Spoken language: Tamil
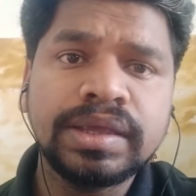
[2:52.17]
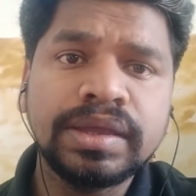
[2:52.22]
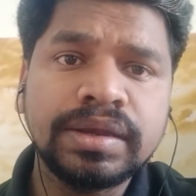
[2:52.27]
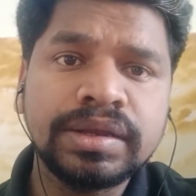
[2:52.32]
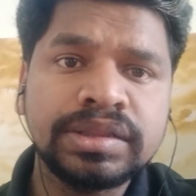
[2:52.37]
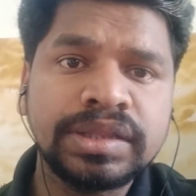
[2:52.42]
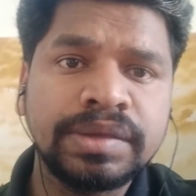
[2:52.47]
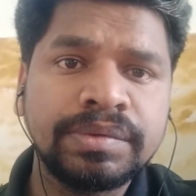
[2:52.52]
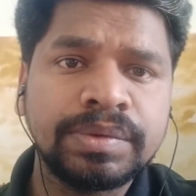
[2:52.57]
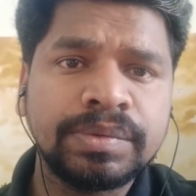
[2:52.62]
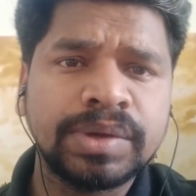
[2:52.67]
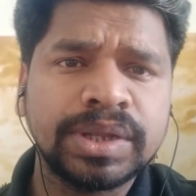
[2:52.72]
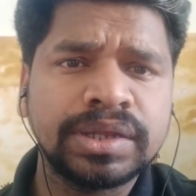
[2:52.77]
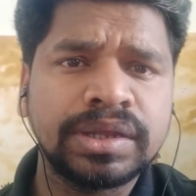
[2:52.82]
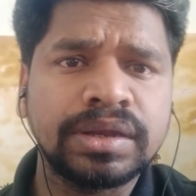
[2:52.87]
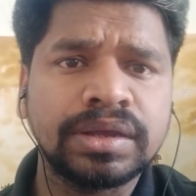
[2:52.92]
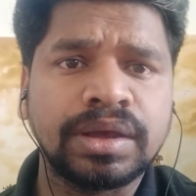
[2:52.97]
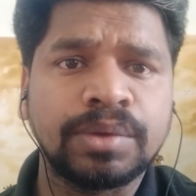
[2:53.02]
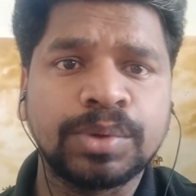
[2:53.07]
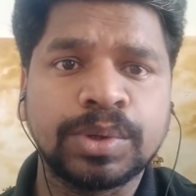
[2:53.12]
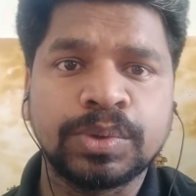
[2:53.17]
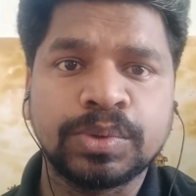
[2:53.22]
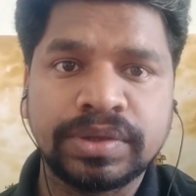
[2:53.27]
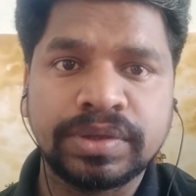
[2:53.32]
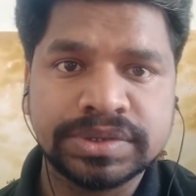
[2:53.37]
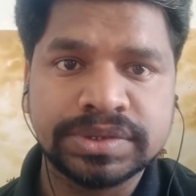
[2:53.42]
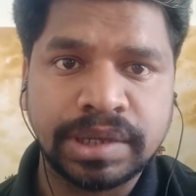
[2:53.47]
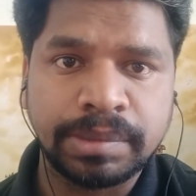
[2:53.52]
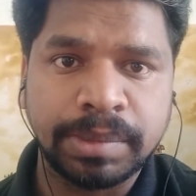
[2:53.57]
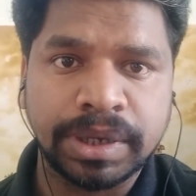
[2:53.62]
இன்னும் தீவிரவாதிகளுக்கு அவங்க
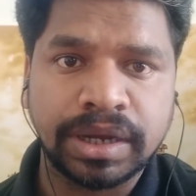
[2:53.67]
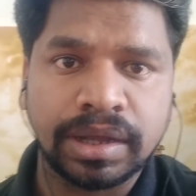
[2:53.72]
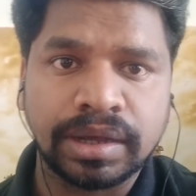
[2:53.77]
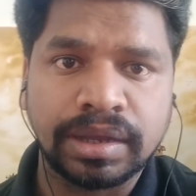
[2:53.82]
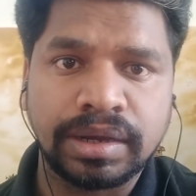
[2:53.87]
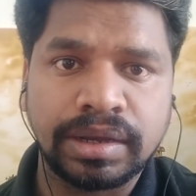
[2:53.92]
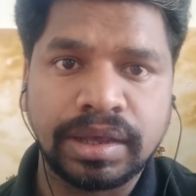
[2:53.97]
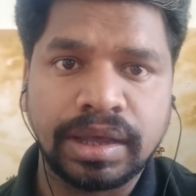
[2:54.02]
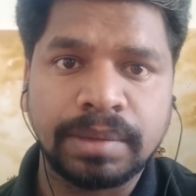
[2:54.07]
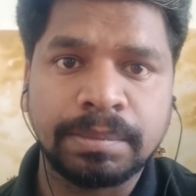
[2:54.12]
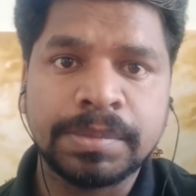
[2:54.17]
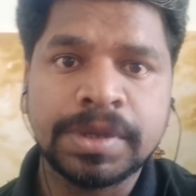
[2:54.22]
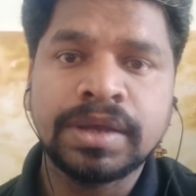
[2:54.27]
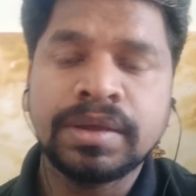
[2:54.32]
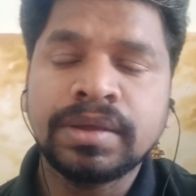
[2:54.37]
உதவி செய்ய மாட்டாங்க இல்லையா